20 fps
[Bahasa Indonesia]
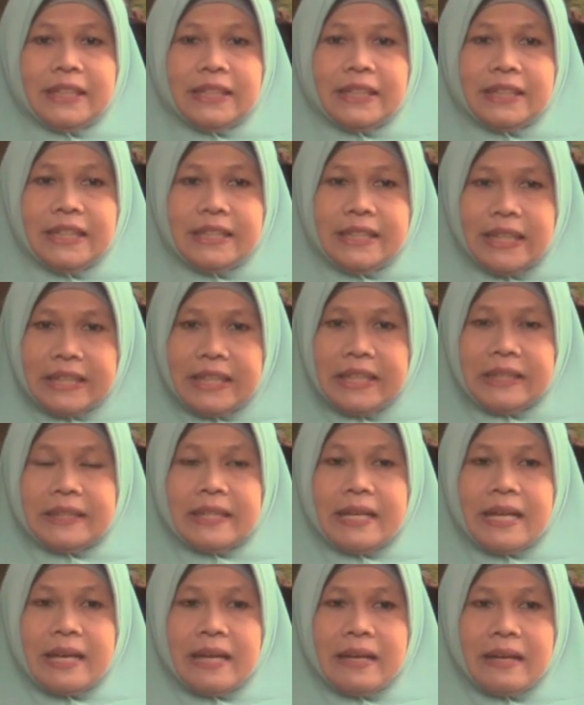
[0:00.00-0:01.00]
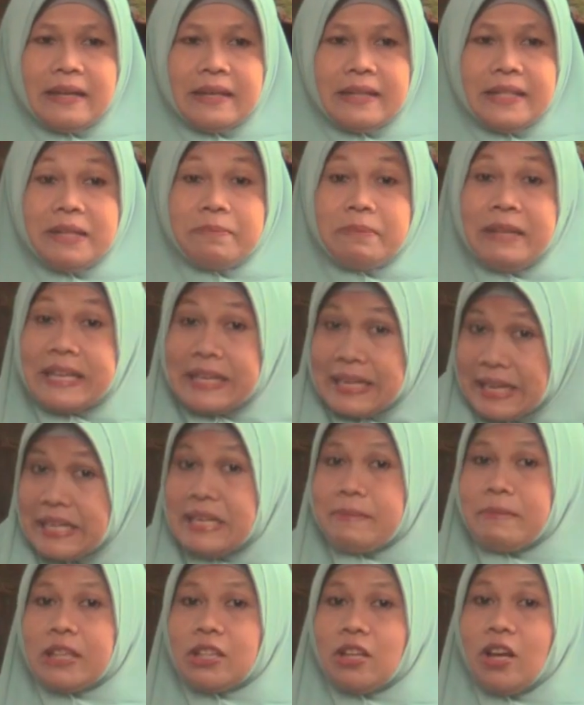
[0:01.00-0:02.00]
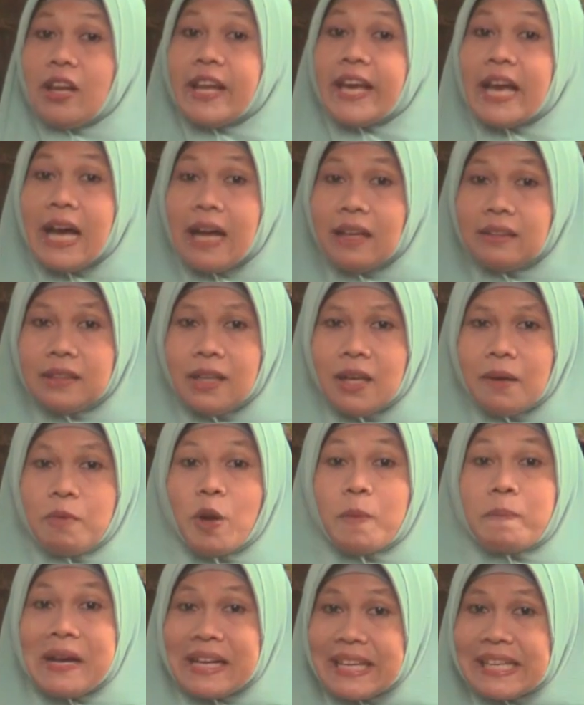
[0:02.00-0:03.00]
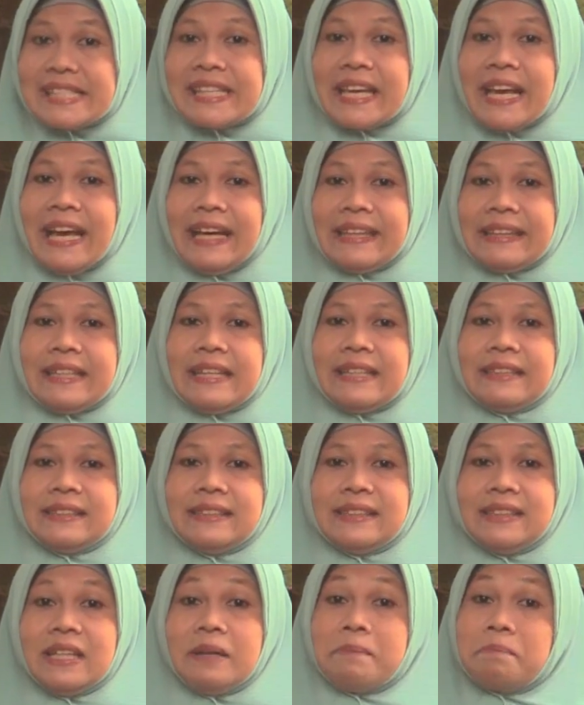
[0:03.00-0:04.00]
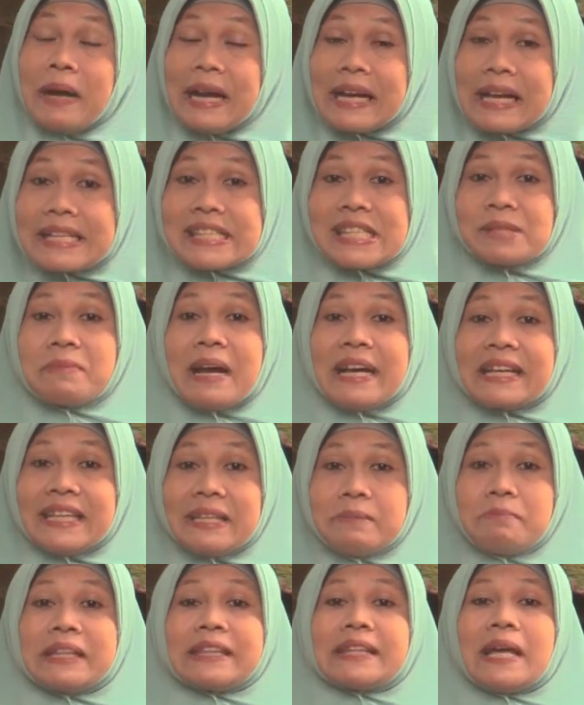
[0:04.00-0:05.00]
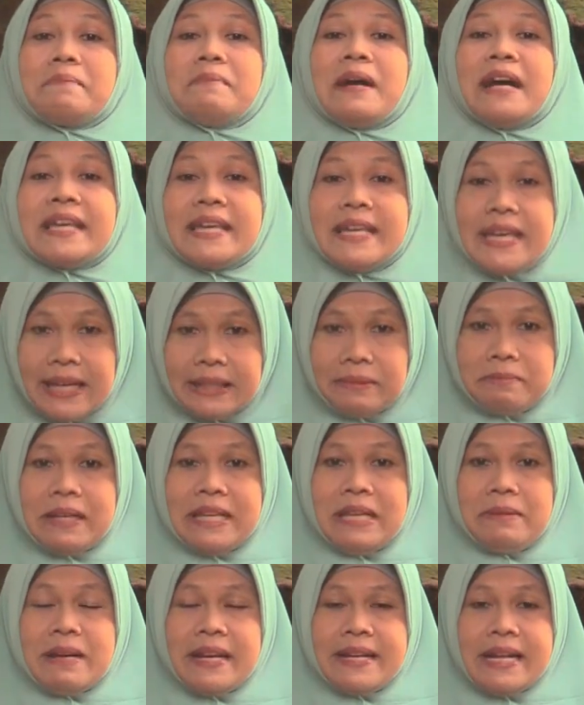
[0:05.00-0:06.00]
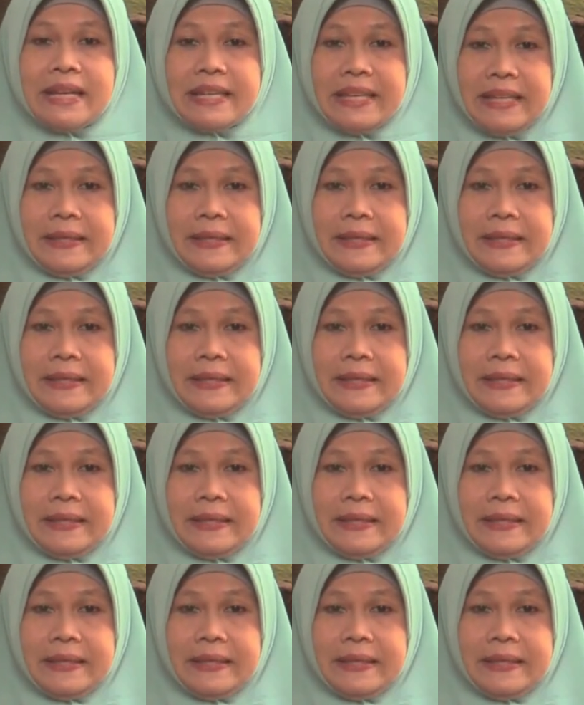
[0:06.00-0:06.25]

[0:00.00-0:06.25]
Ketika kita diberikan nikmat oleh Allah berupa kesehatan, maka semakin bertambah giat beribadah